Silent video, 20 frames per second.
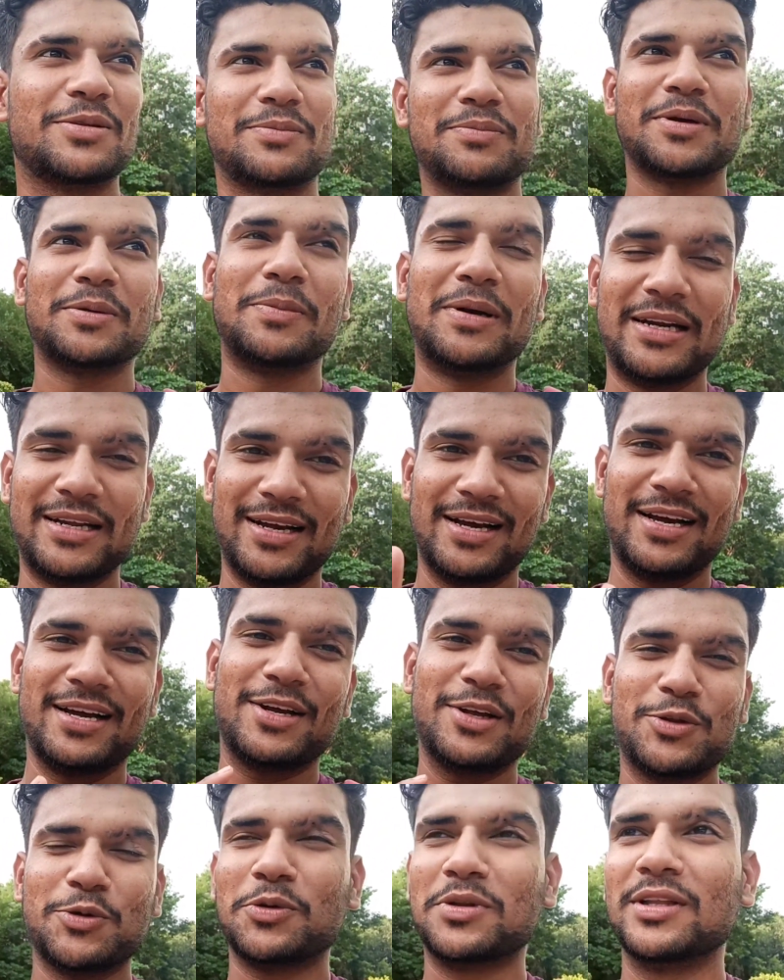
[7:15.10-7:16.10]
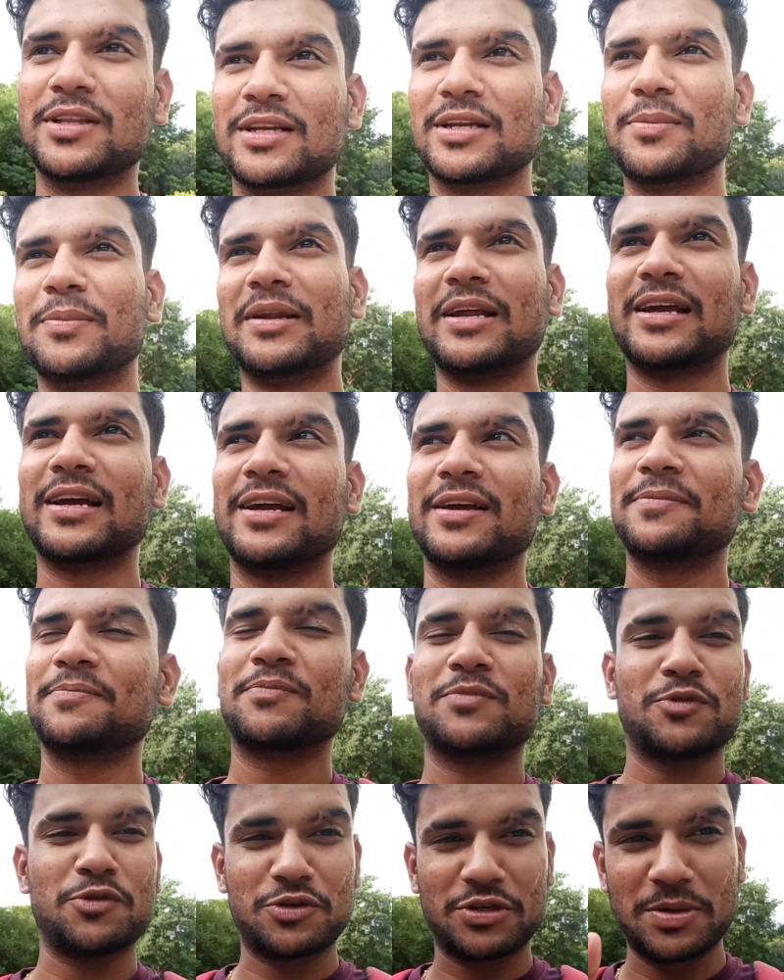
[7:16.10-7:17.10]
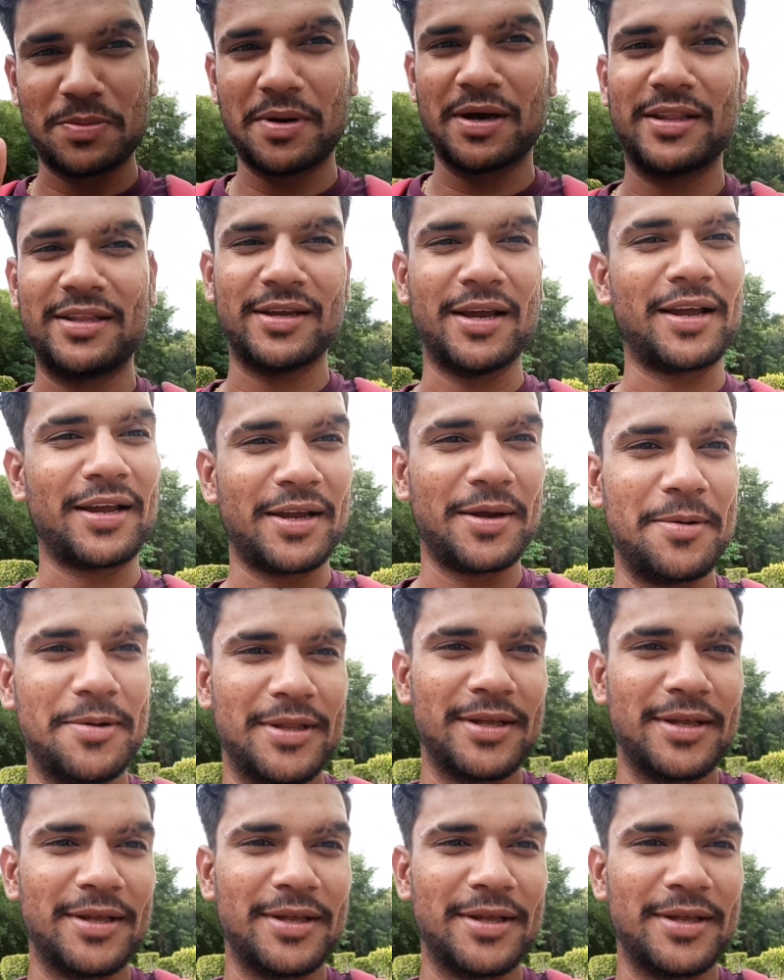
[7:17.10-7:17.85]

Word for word: पर बढ़िया है कि दो तीन दिन का ब्रेक है उसके बाद ही आएंगे अभी